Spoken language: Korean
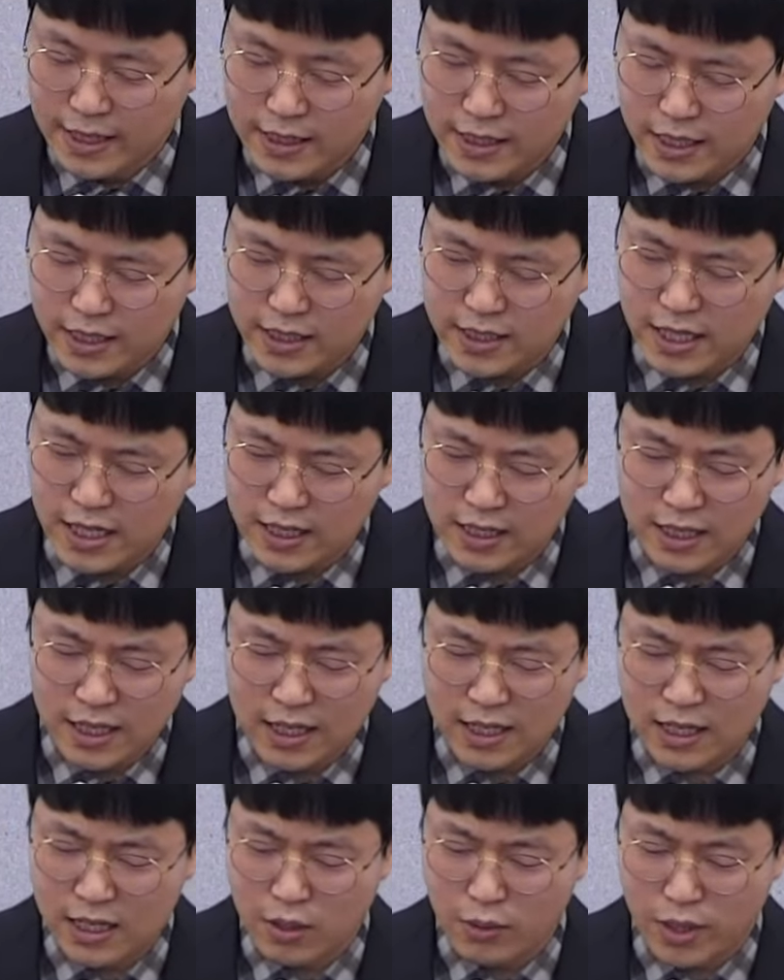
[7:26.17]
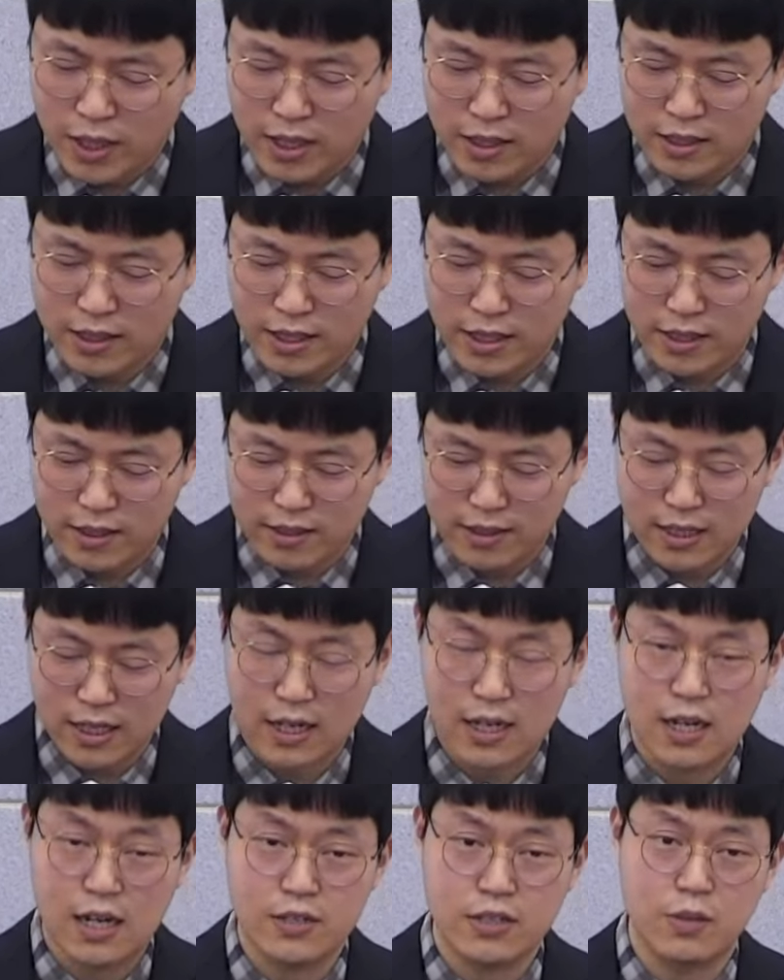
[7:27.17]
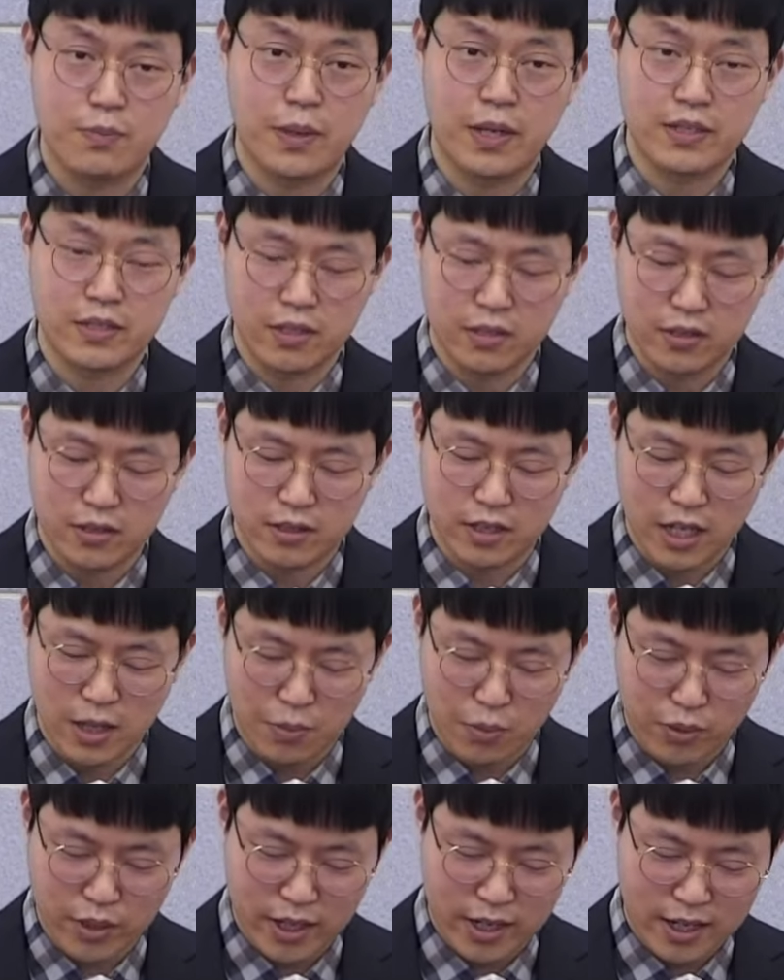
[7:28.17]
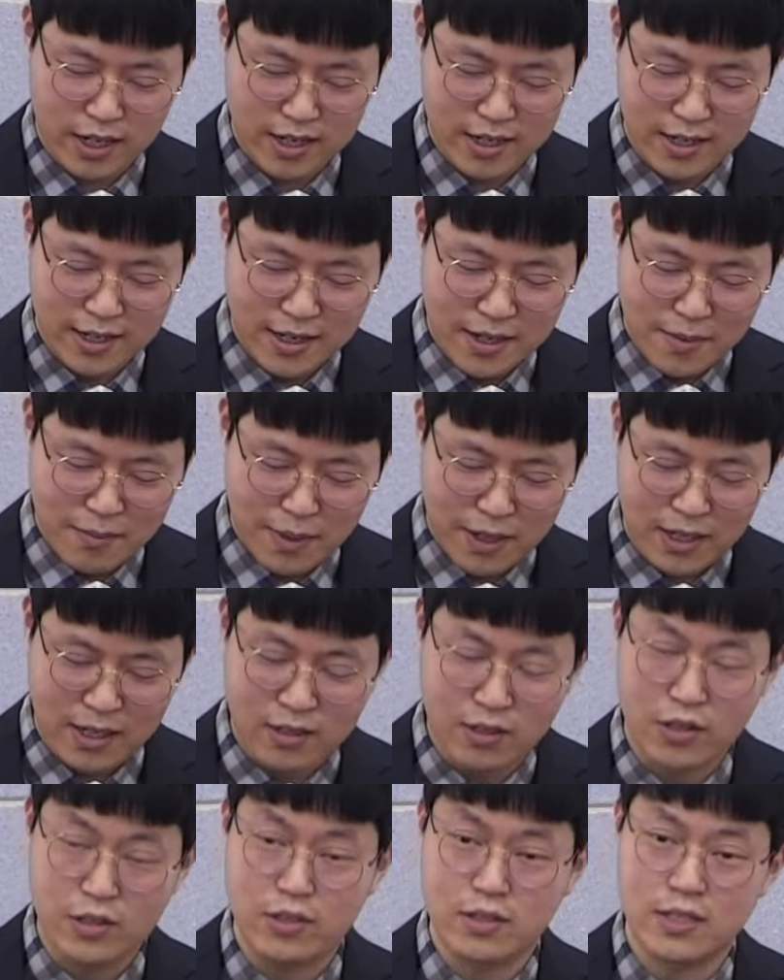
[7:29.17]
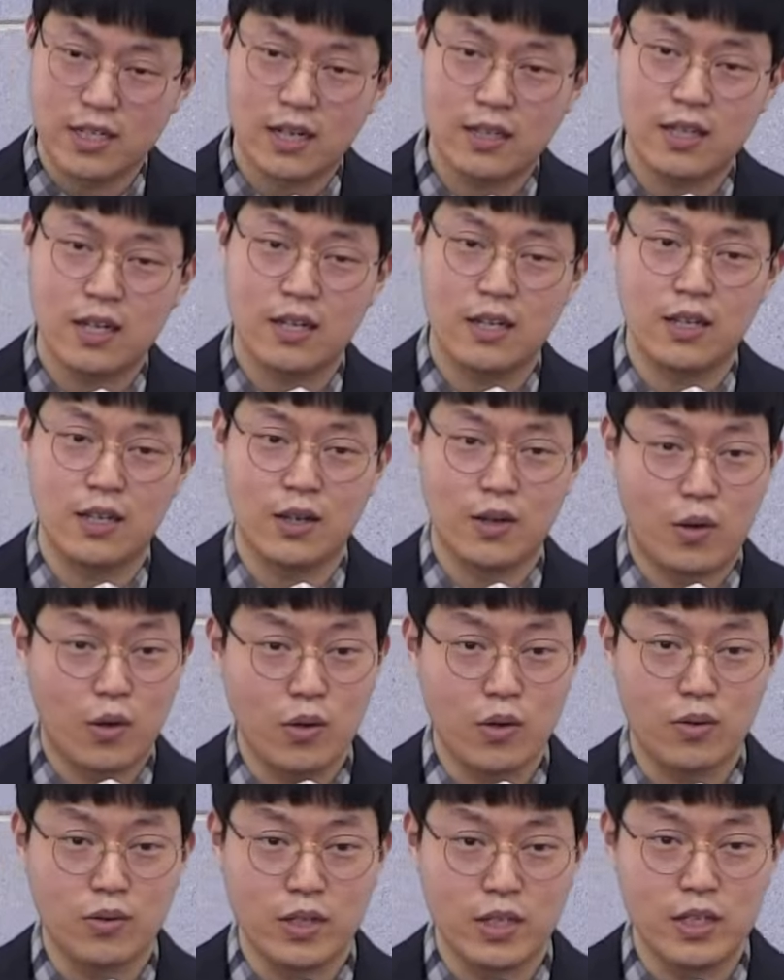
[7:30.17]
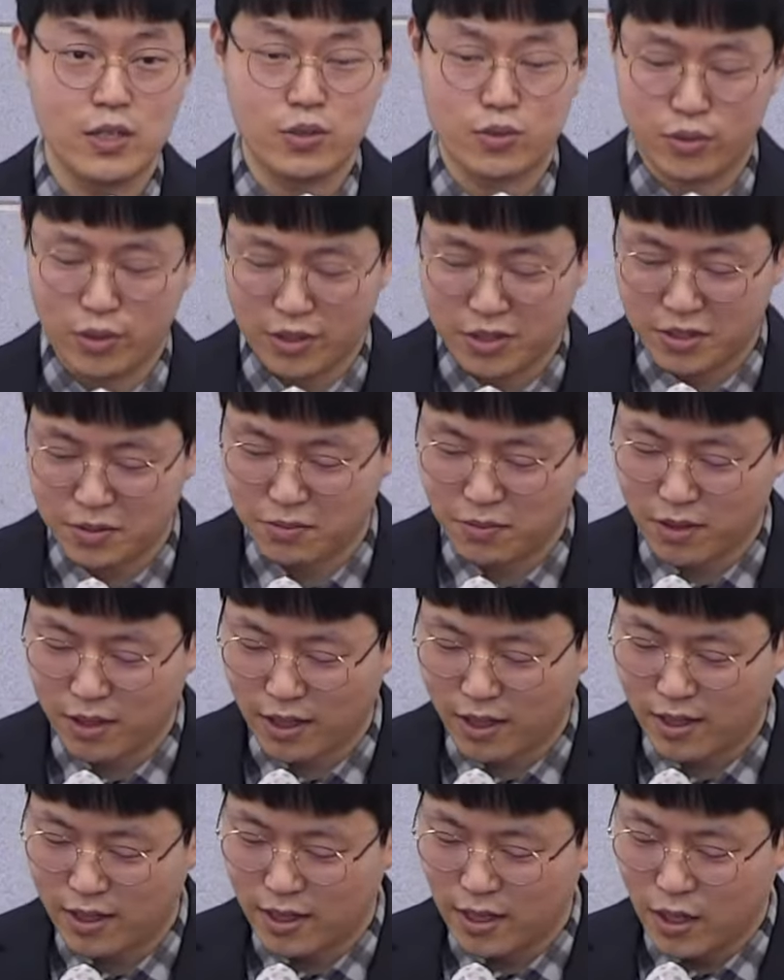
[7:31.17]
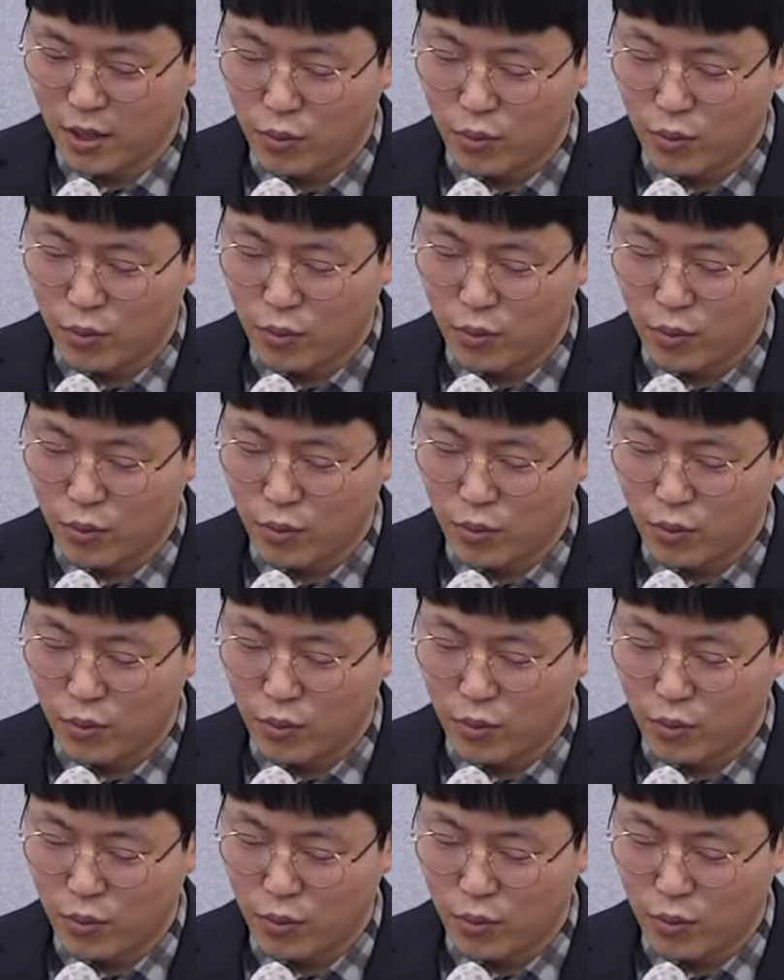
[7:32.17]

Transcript: 사실 한 나라의 왕한테 다가가서 백성들을 내보내라 말하는 것은 상당히 어려운 일일 수도 있습니다.